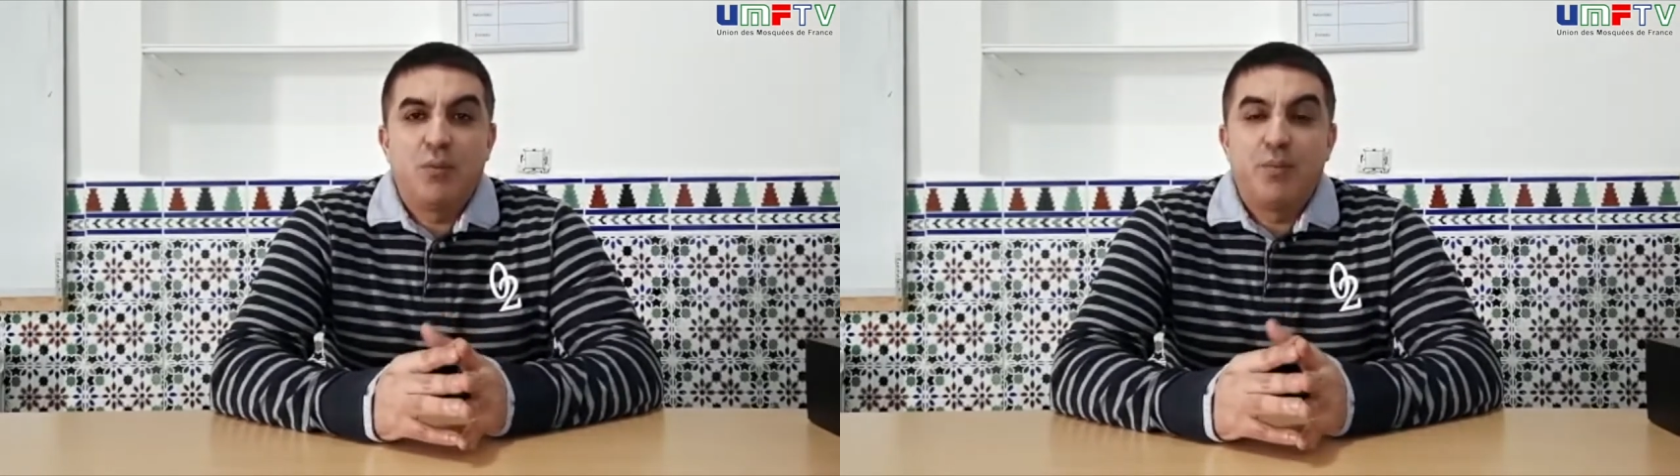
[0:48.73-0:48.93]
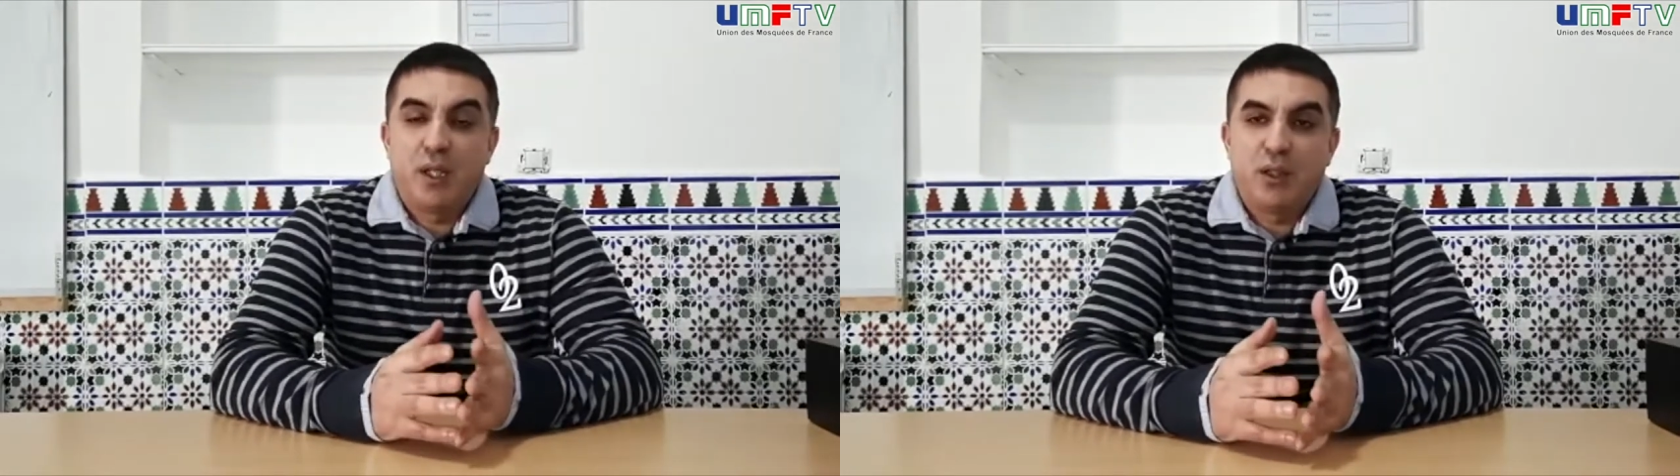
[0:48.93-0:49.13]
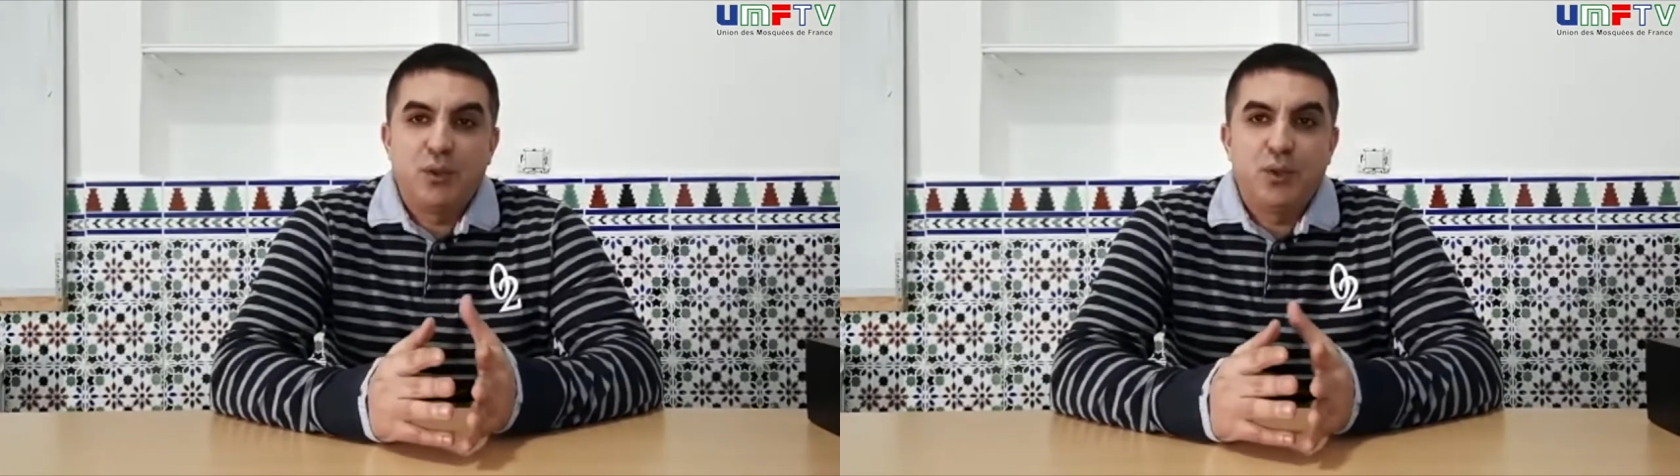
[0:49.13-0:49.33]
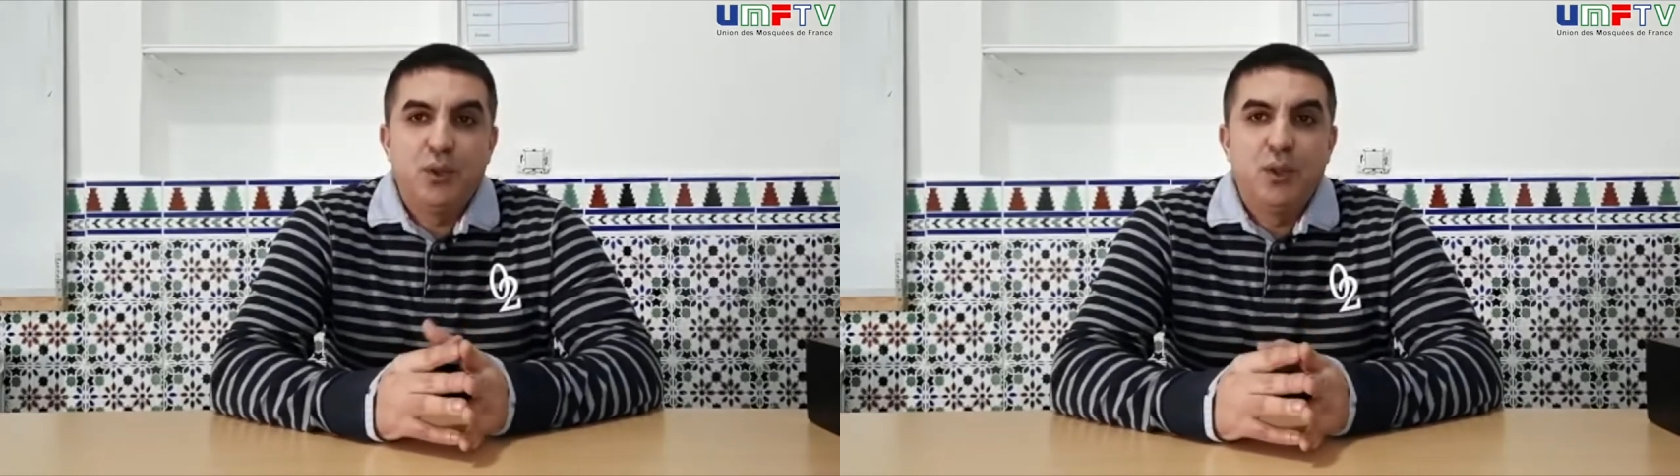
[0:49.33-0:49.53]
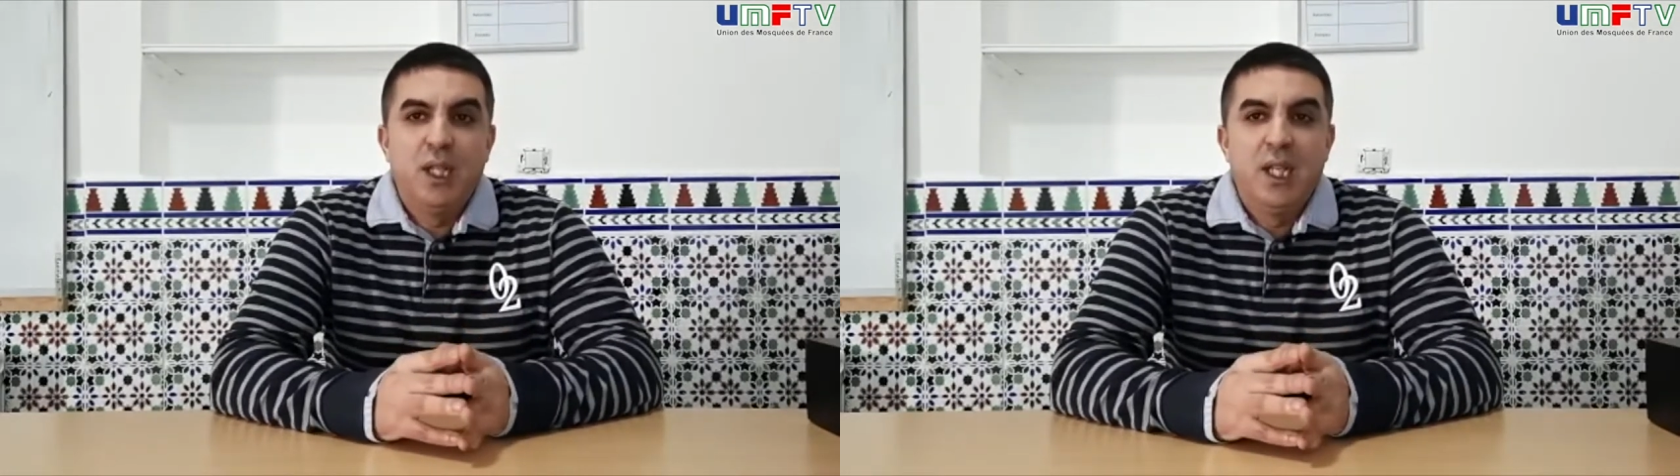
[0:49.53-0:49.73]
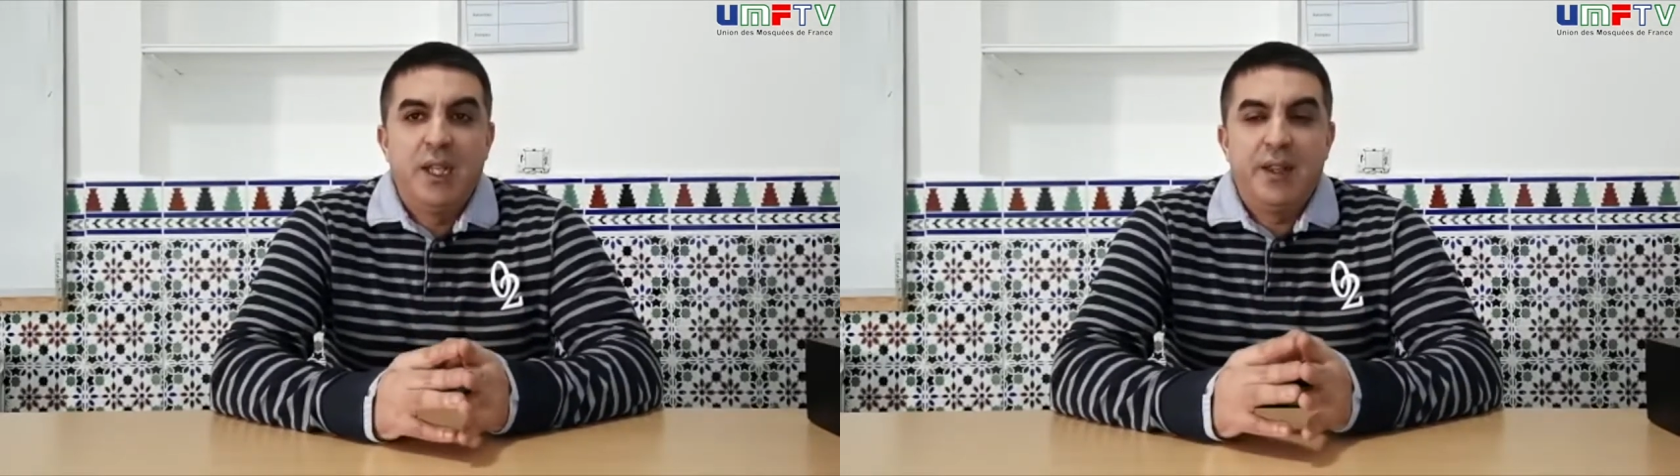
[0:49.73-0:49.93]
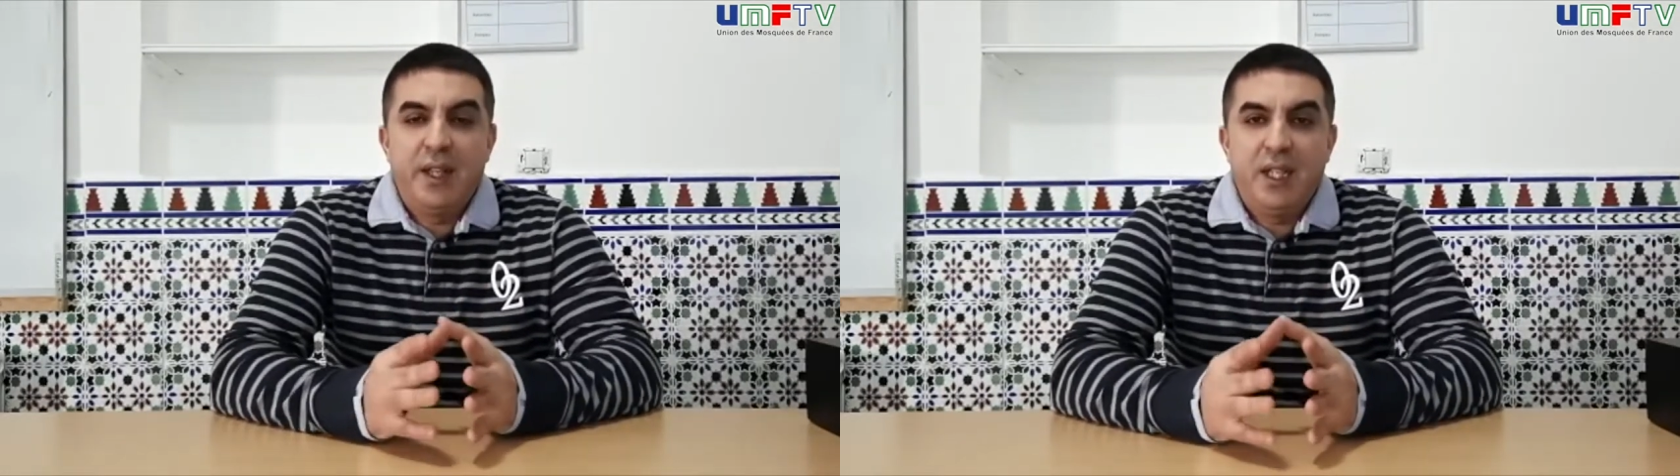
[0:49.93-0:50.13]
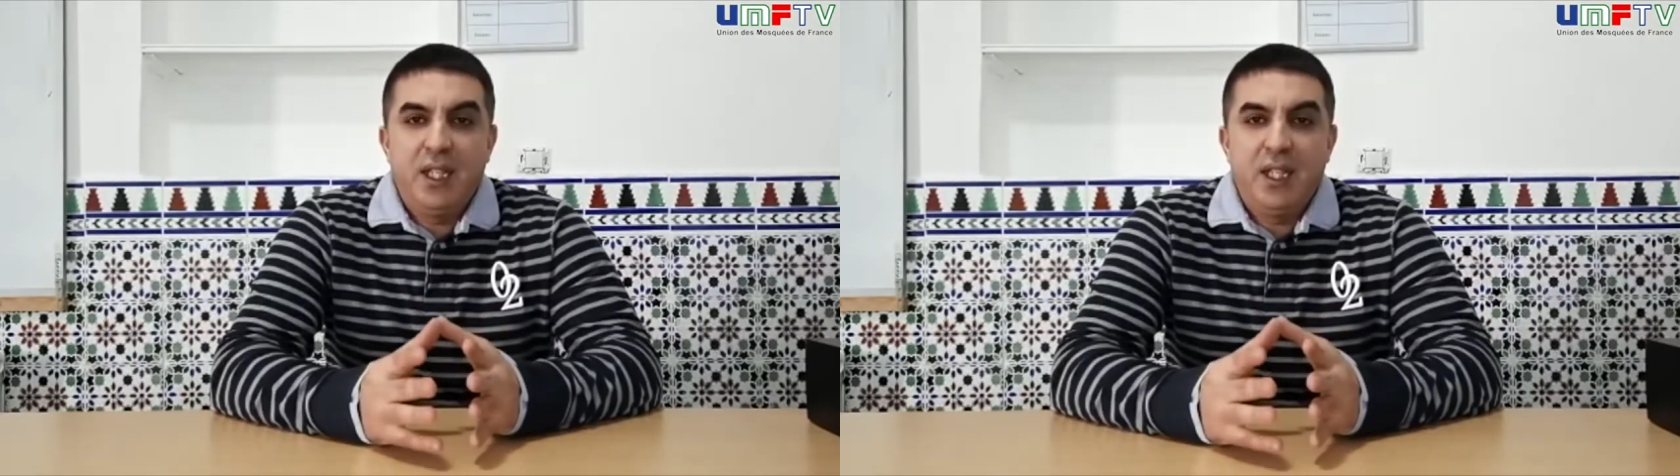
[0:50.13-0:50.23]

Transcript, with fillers: parlant d'eux, Nous